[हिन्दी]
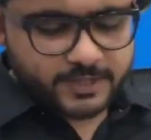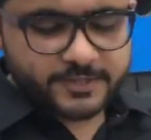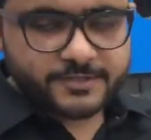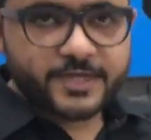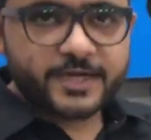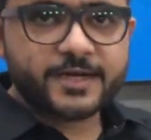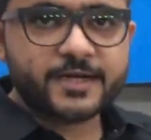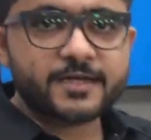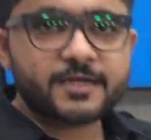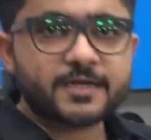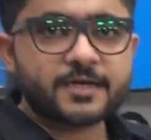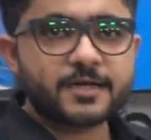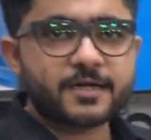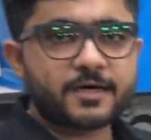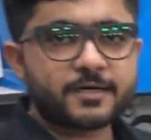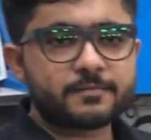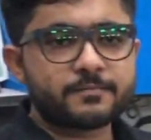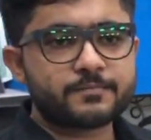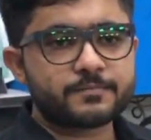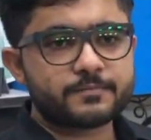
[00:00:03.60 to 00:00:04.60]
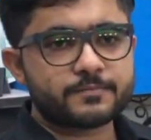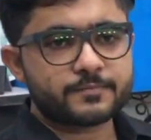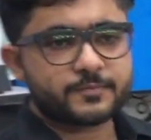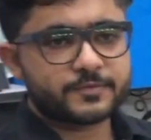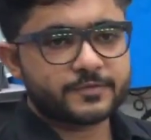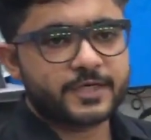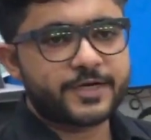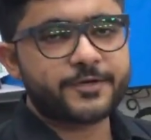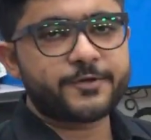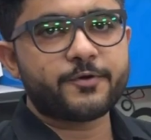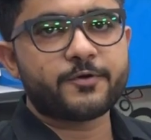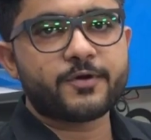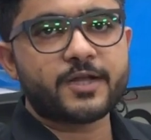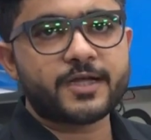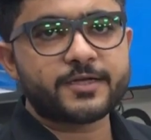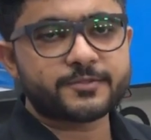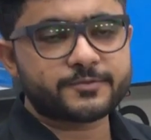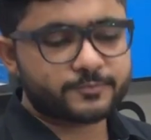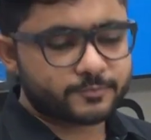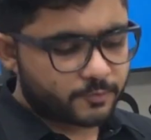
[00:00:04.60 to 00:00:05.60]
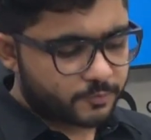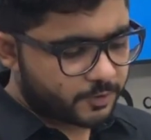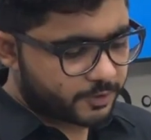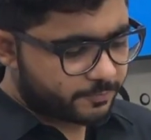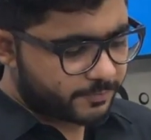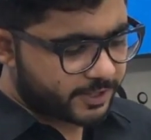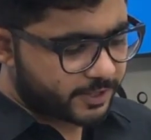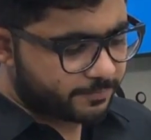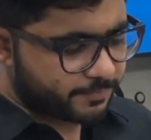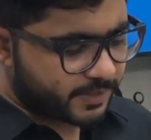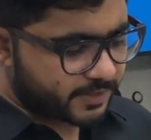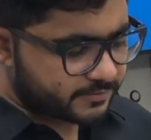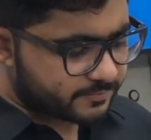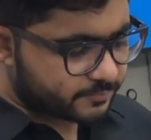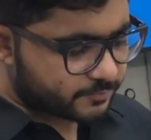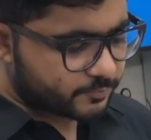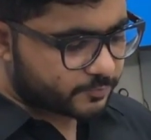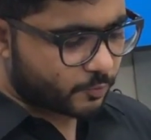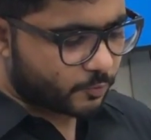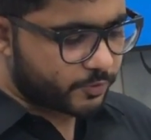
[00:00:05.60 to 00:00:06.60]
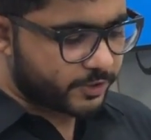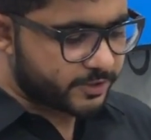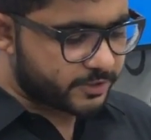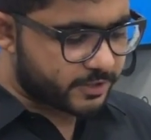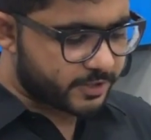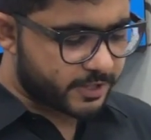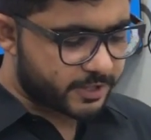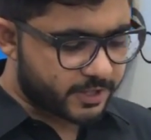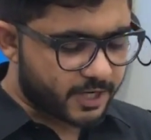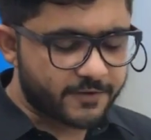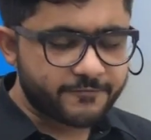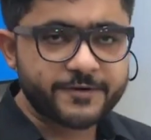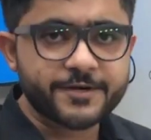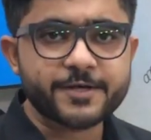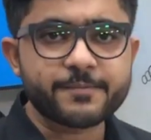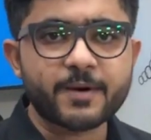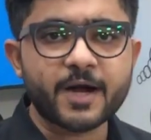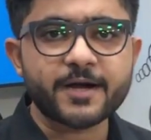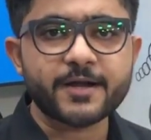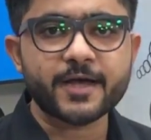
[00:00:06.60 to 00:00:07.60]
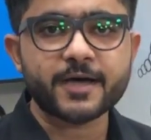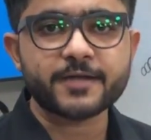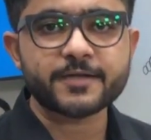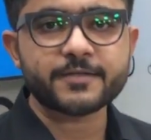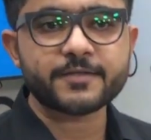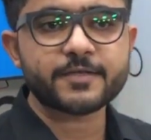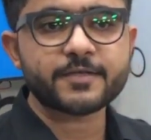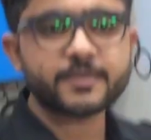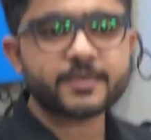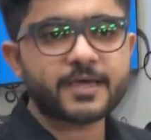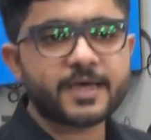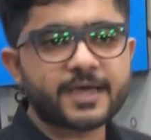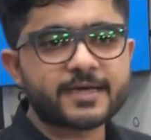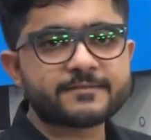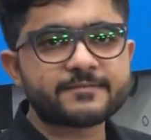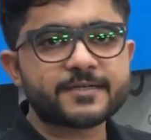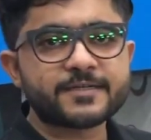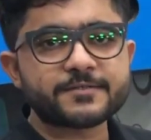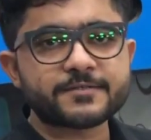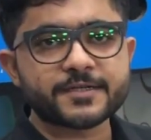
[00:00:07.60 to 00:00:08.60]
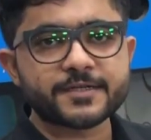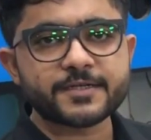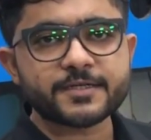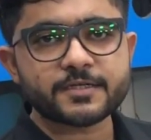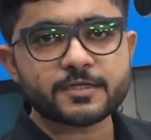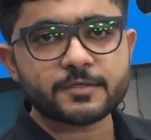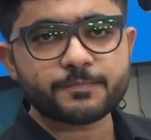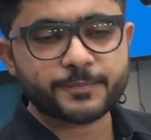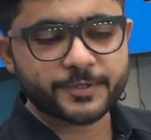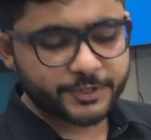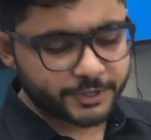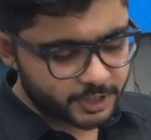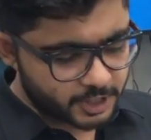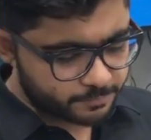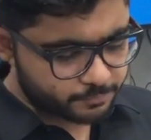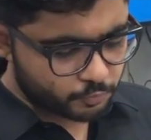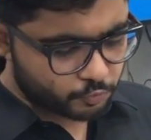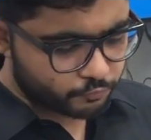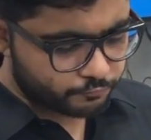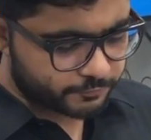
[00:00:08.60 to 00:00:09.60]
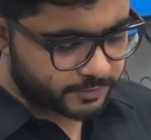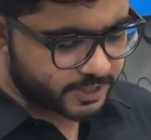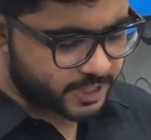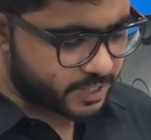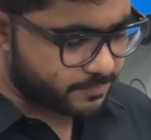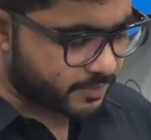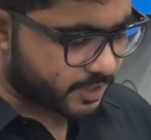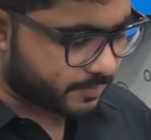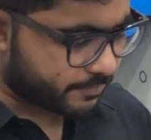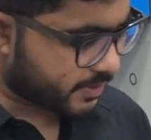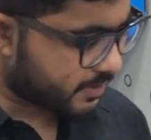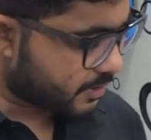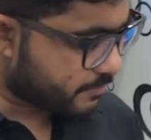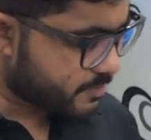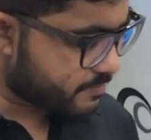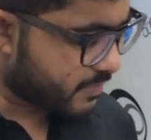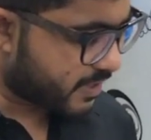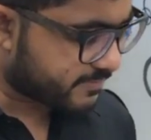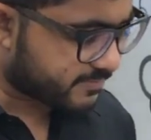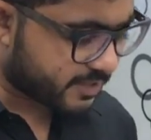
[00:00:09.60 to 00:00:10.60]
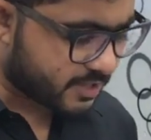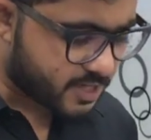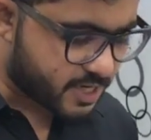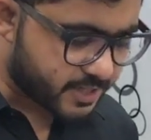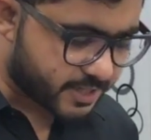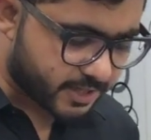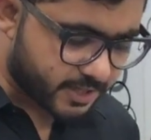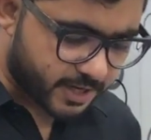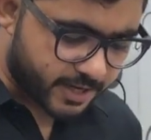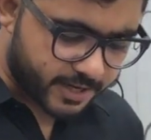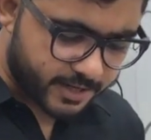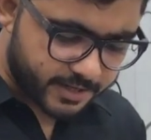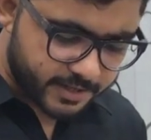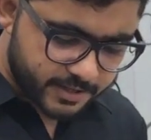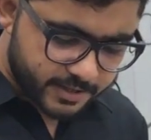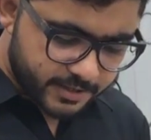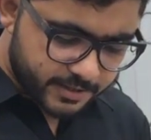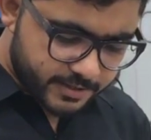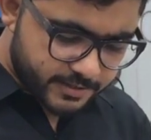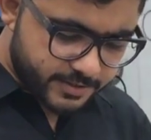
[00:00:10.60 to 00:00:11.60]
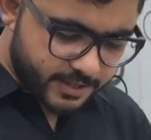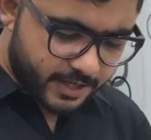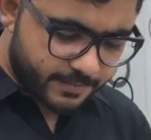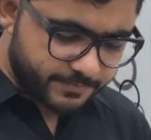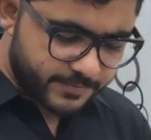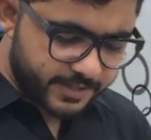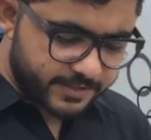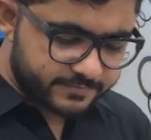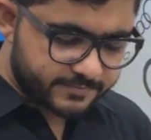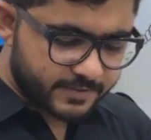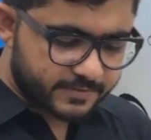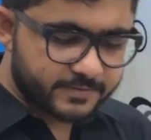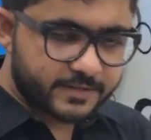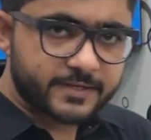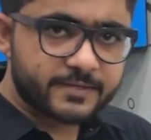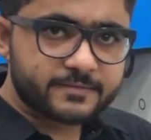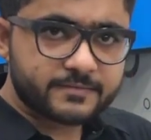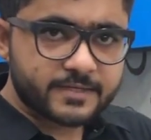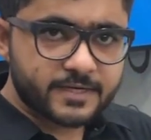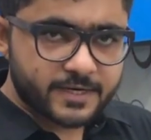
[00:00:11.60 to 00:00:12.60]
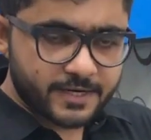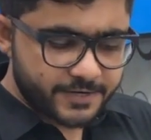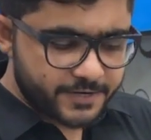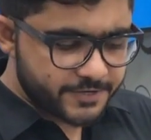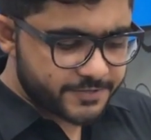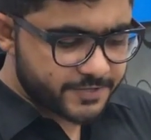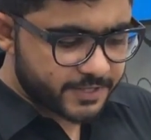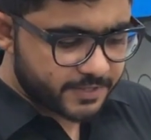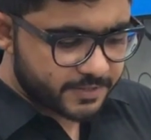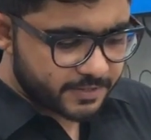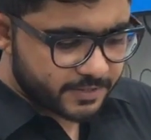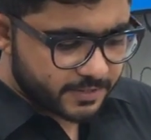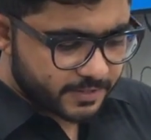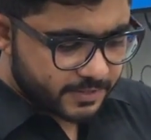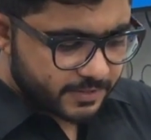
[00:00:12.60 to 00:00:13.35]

मेरे चैनल का नाम जेड ऑनलाइन स्टोर है मेरे पास सोनी के काफ़ी डिमांड आ रही थी एक जेड थ्री की पी टी अप्रूव की है मेरे पास अभी मास्टर कार्टन आया है ये आप देख सकते हैं इसकी कंडीशन